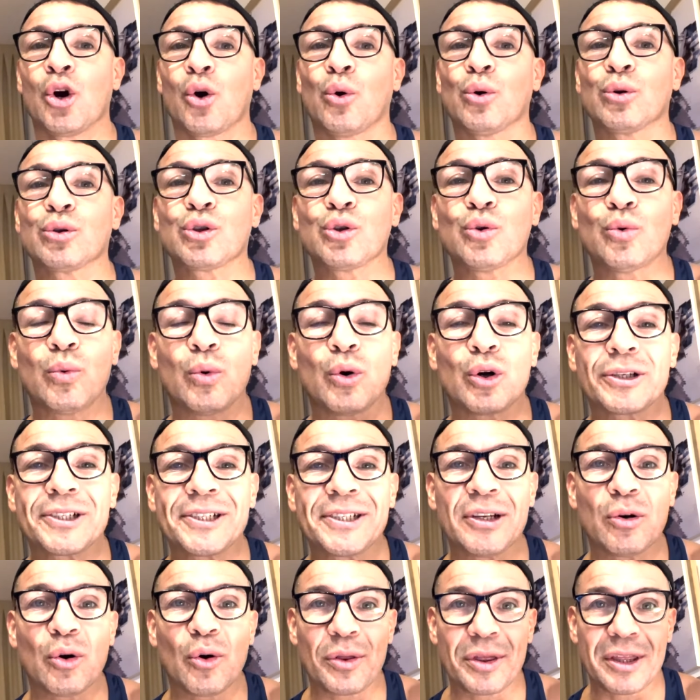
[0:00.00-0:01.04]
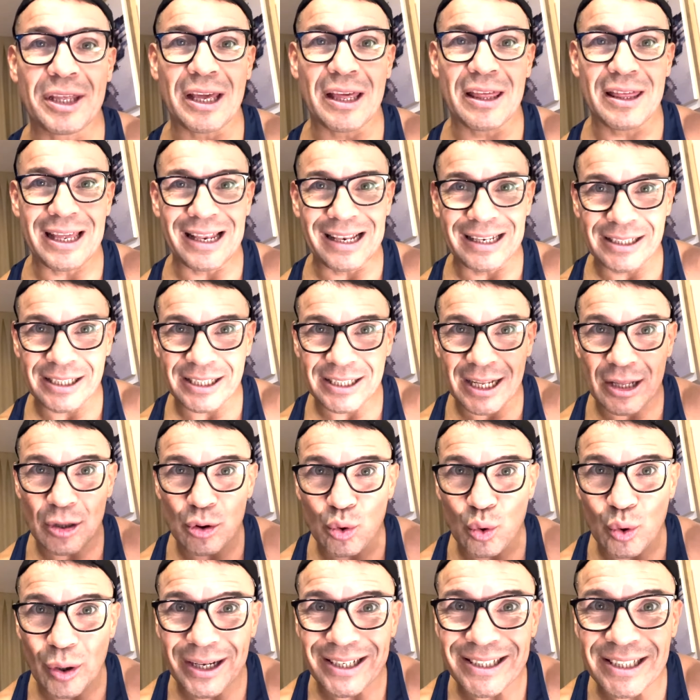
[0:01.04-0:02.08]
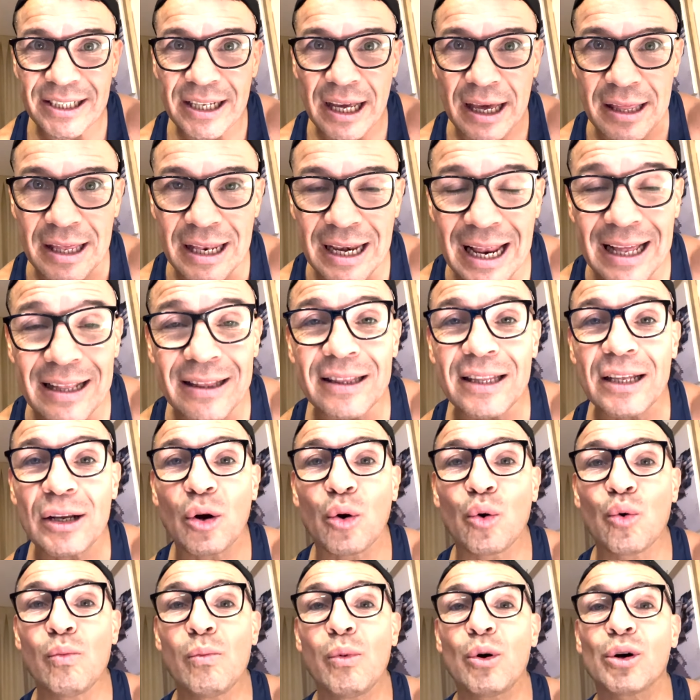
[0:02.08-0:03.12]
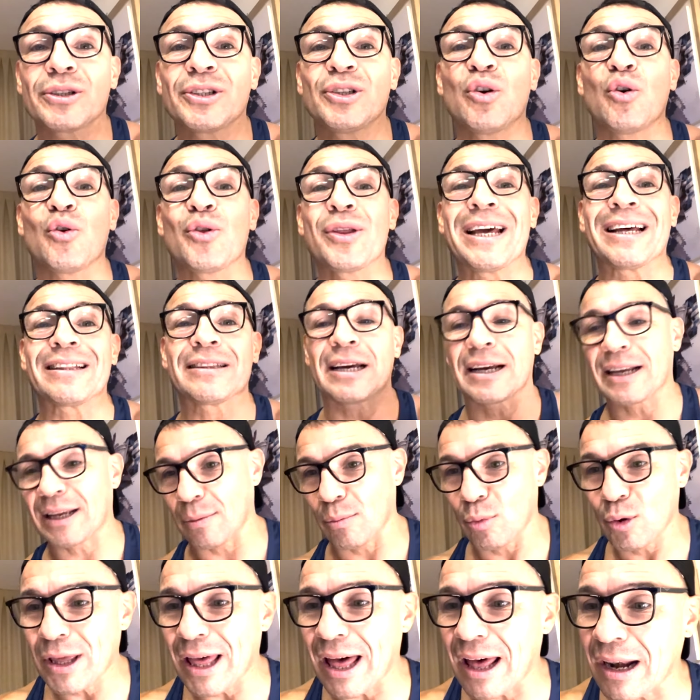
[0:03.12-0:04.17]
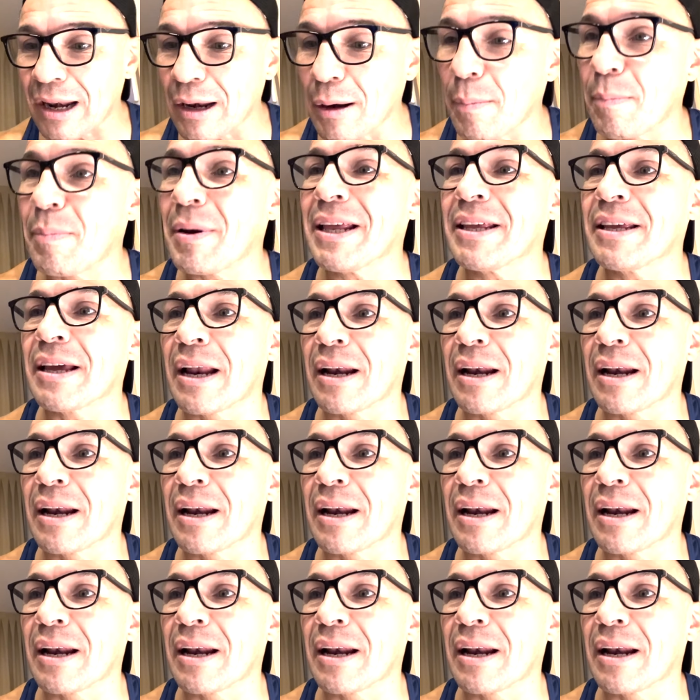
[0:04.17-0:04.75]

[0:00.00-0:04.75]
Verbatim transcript: con su boxeo desde el centro hacia adelante, con un boxeo de ataque. Voy a darle play